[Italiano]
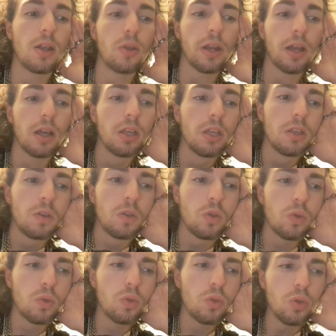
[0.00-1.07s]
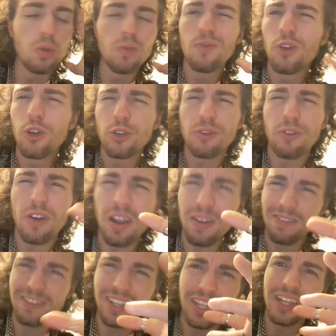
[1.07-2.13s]
Allora, non, non, voglio
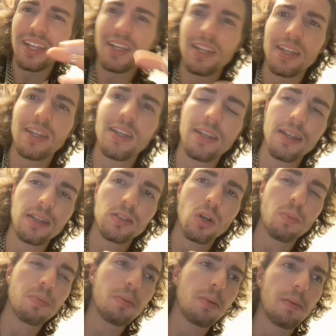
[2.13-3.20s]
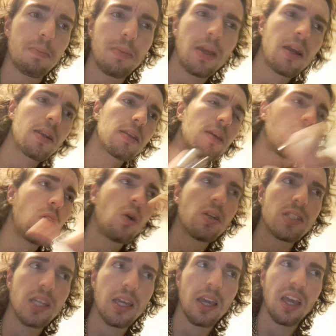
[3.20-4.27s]
farvi troppi papier di
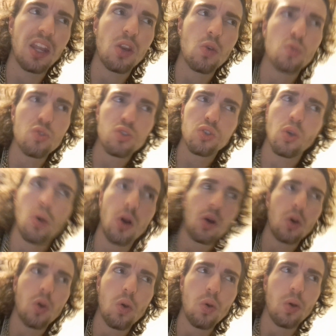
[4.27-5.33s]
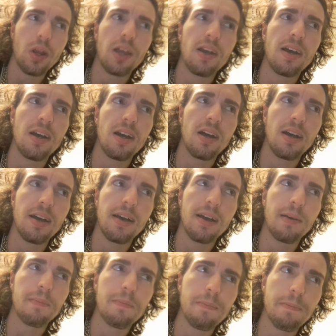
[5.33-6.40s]
cose che non so
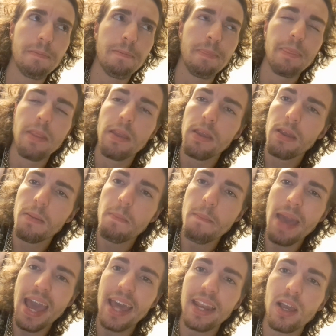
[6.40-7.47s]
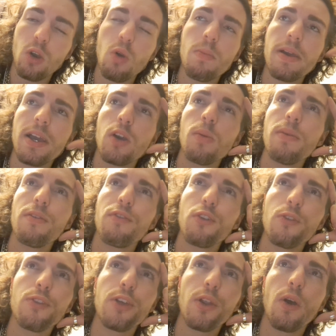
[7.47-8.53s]
ancora mm, bene come, come
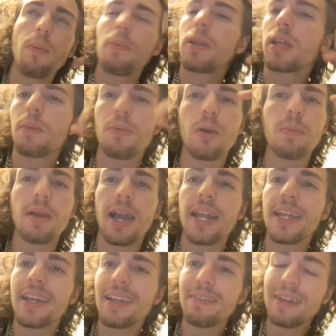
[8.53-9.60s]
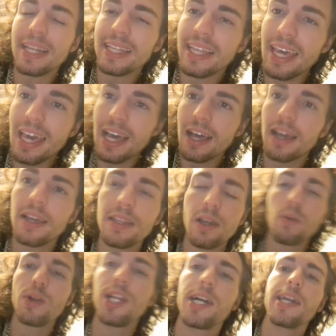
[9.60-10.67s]
affronterò, perché poi magari arriva l'idea ed
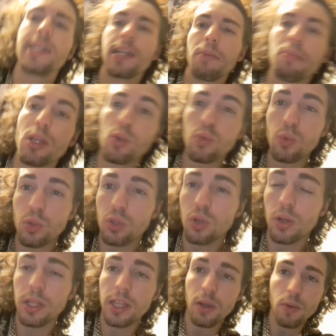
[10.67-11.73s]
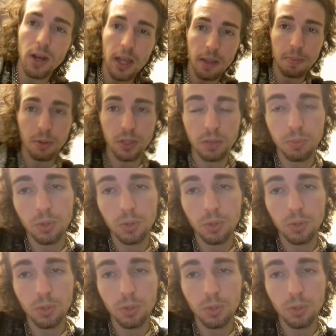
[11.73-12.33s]
è quella che cambia tutto ed è quella che poi ti